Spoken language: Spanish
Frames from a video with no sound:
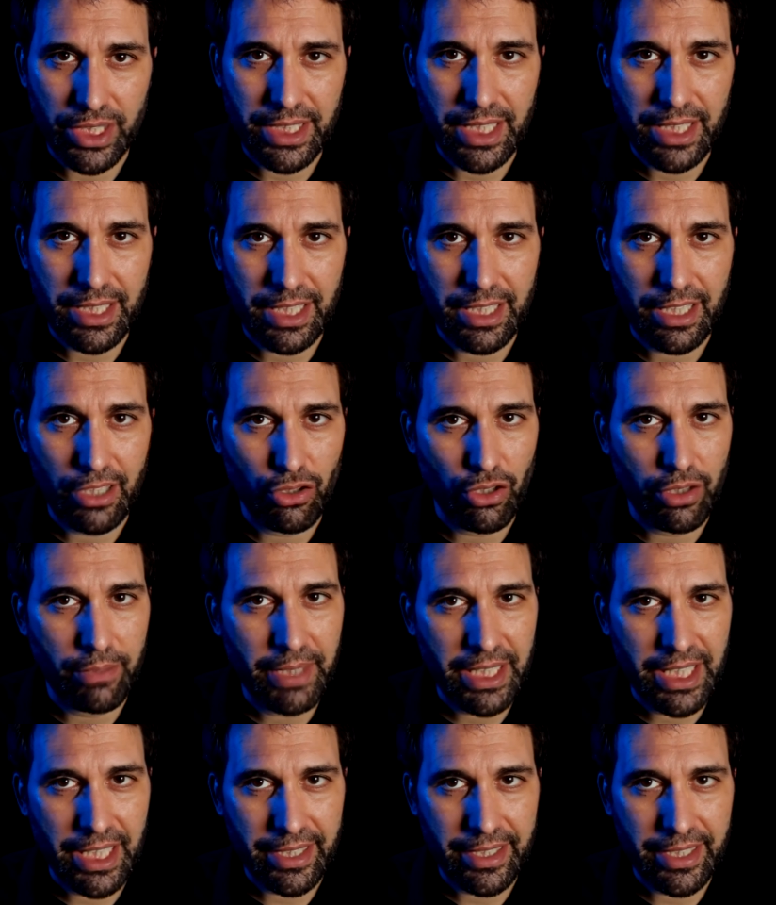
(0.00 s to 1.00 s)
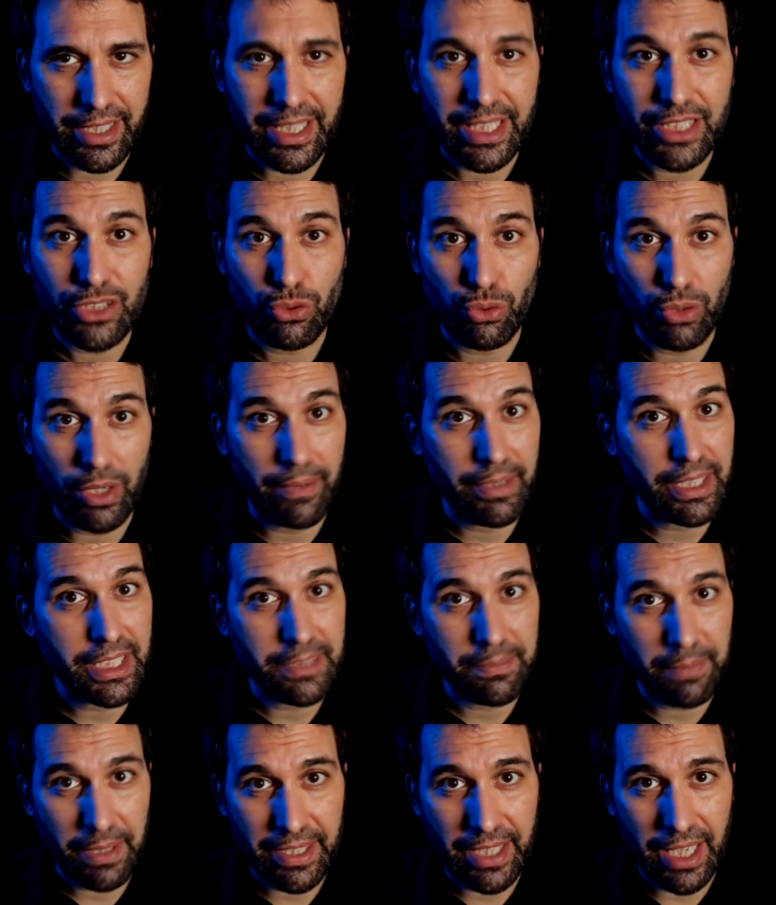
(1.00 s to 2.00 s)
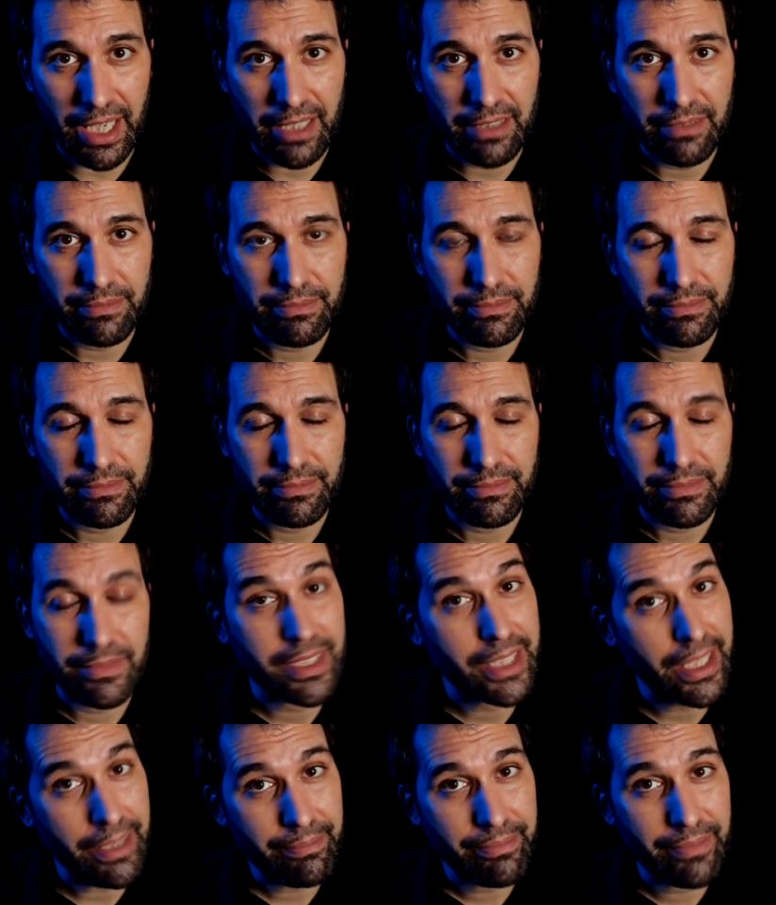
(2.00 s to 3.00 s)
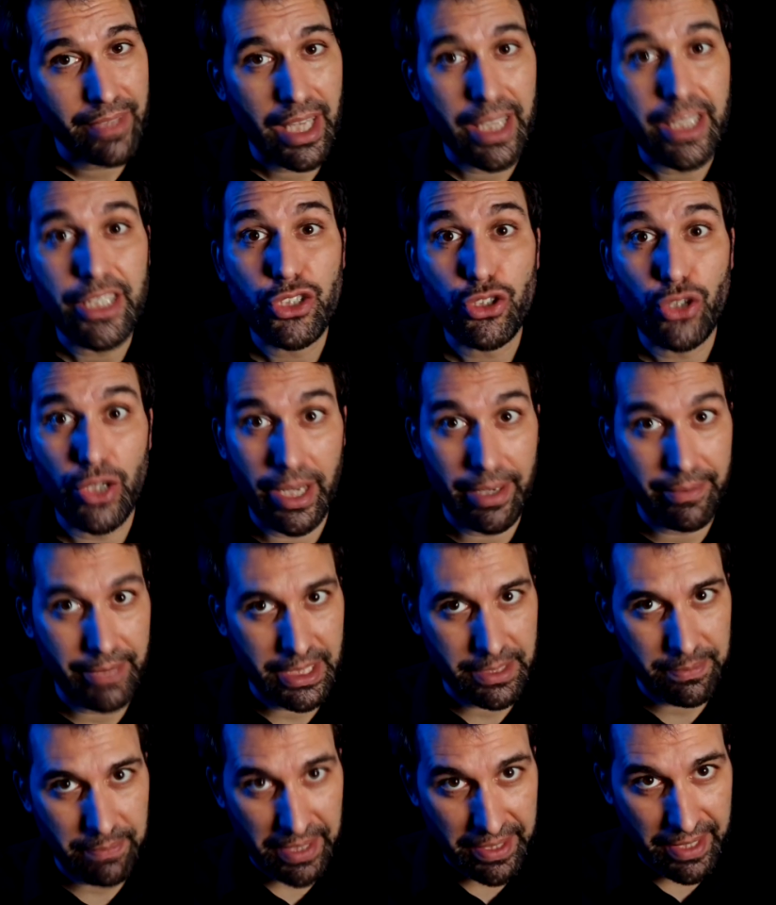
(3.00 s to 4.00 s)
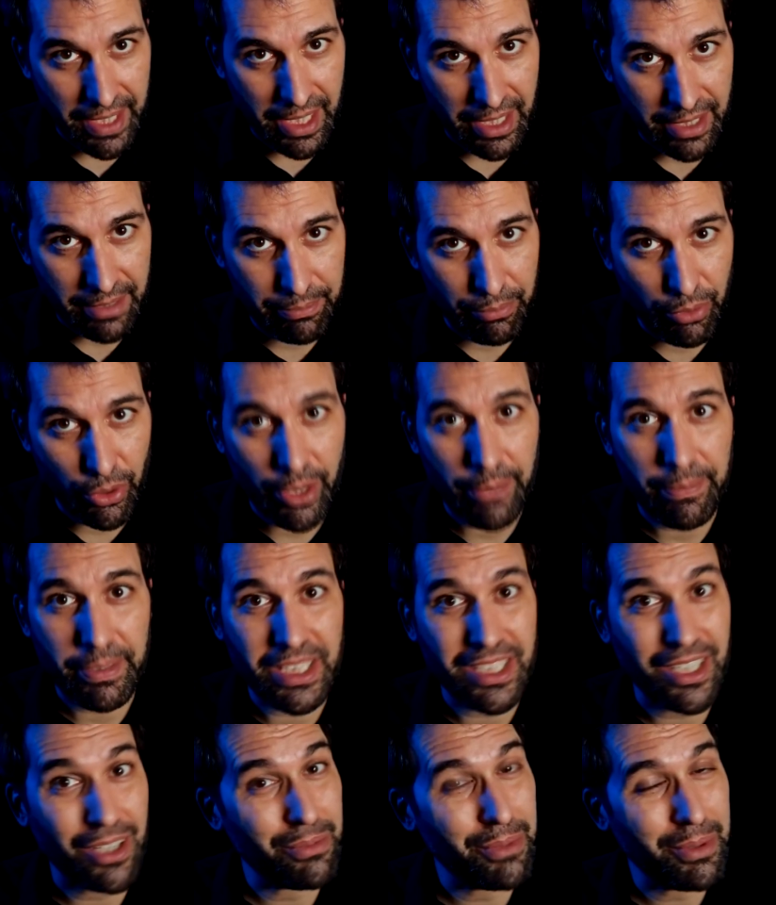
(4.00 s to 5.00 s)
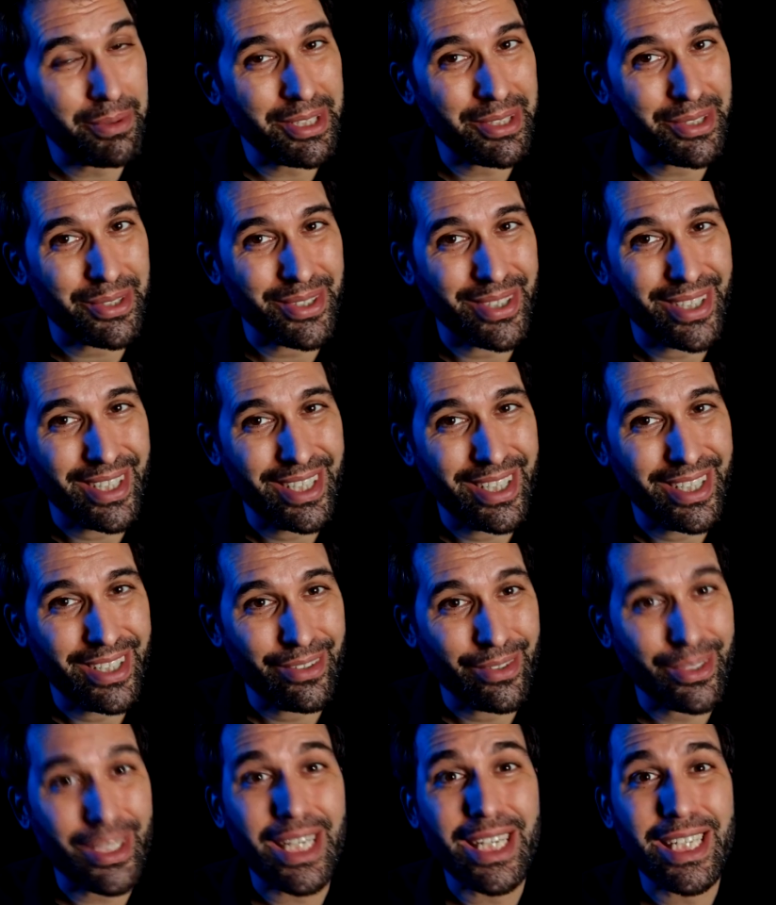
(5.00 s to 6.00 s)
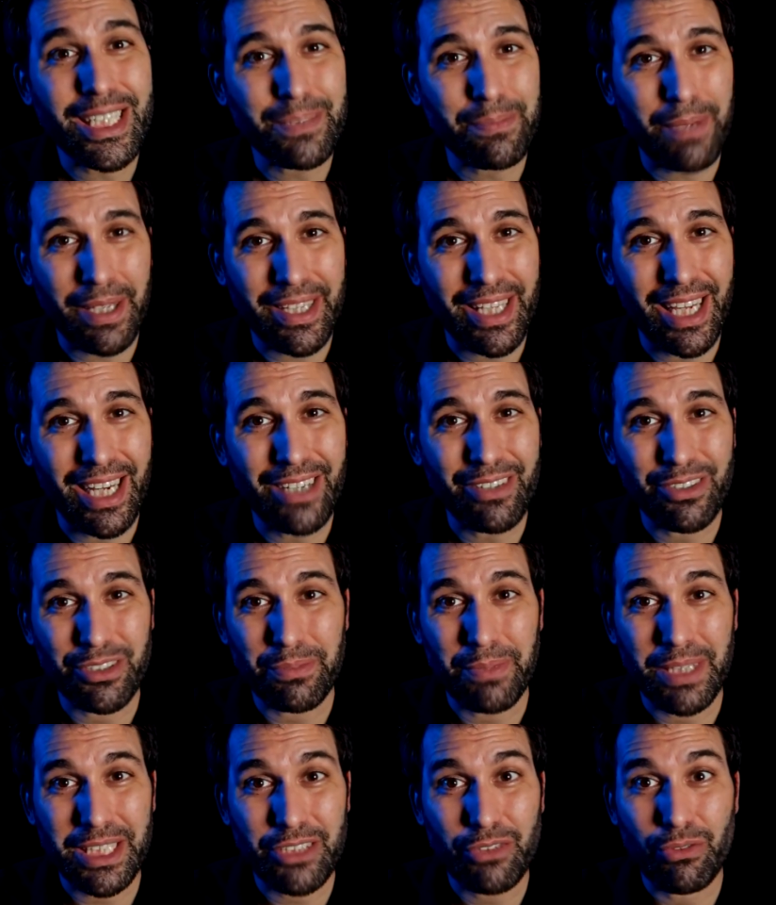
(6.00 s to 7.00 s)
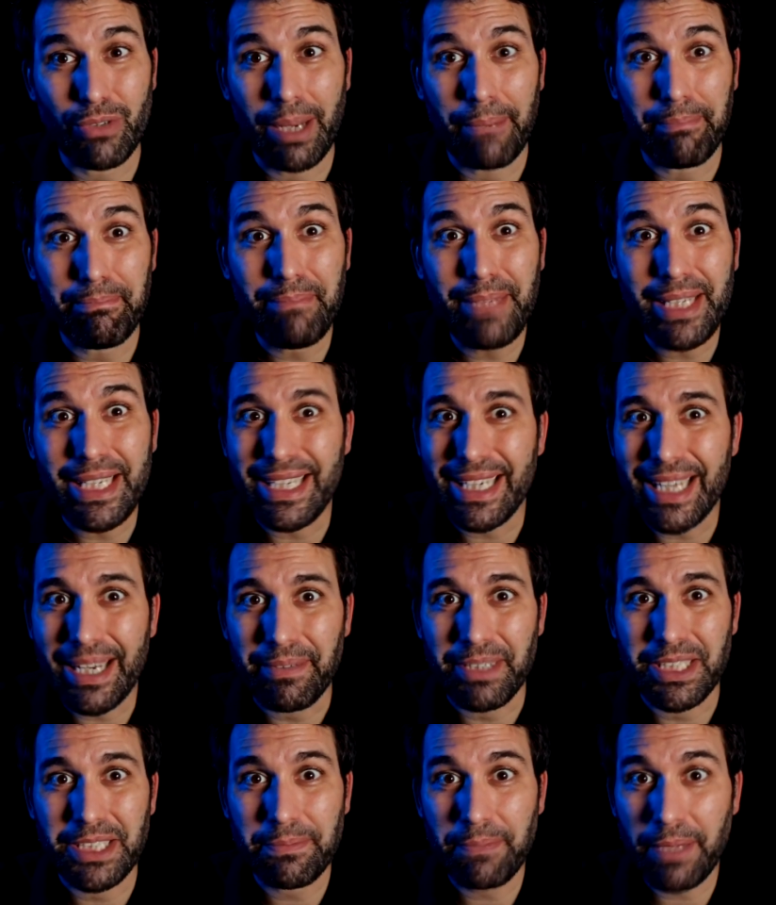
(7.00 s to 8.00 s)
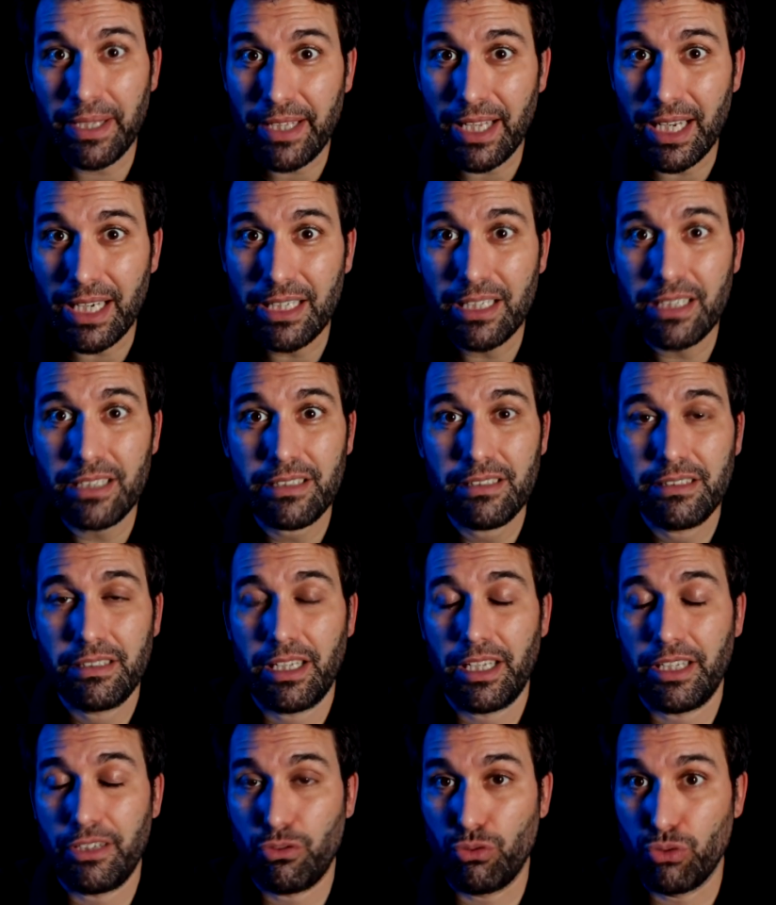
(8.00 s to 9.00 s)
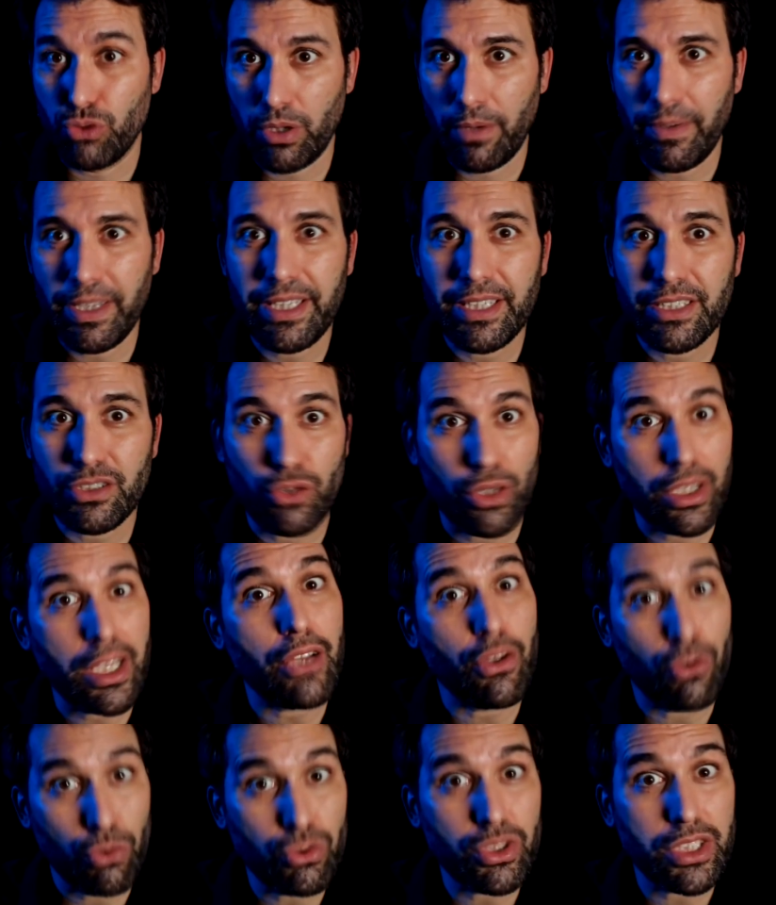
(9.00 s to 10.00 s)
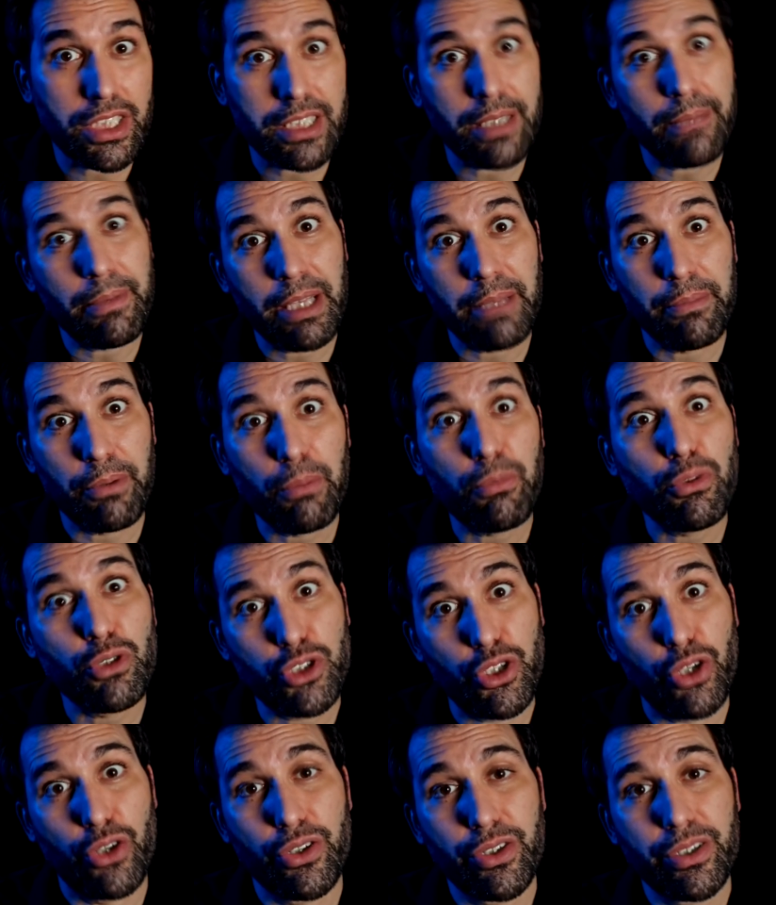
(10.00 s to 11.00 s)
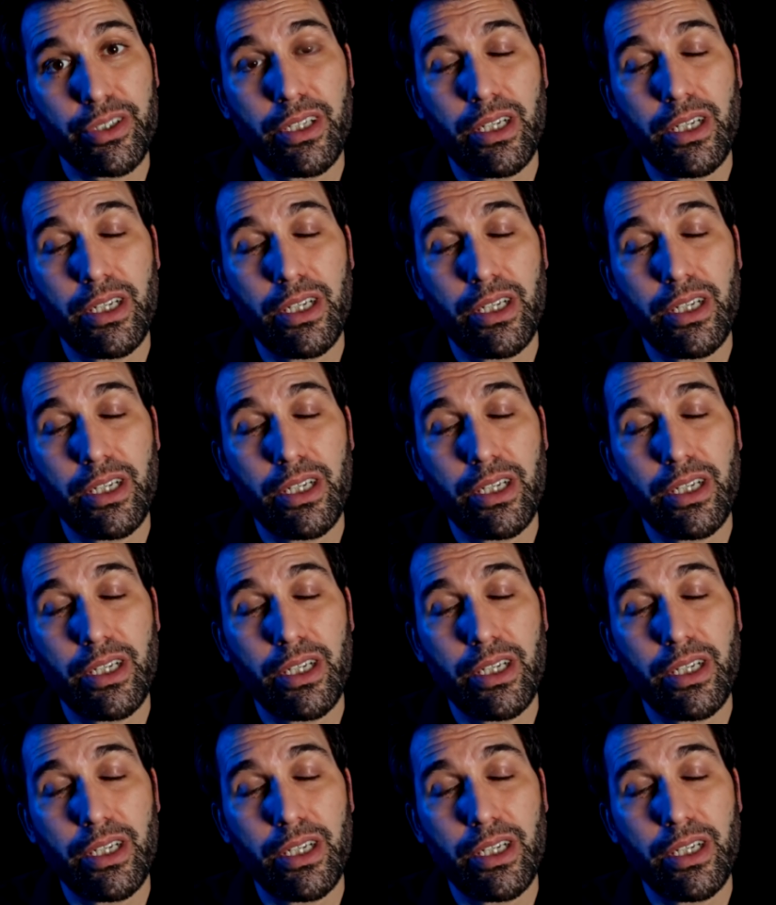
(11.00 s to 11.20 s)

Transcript: que está tratando de matarte, es tu nave espacial. Sí, he dicho nave espacial, porque piénsalo un momento. Un traje espacial no es más que una mini nave espacial, e incluso a veces dotado de un sistema de propulsión.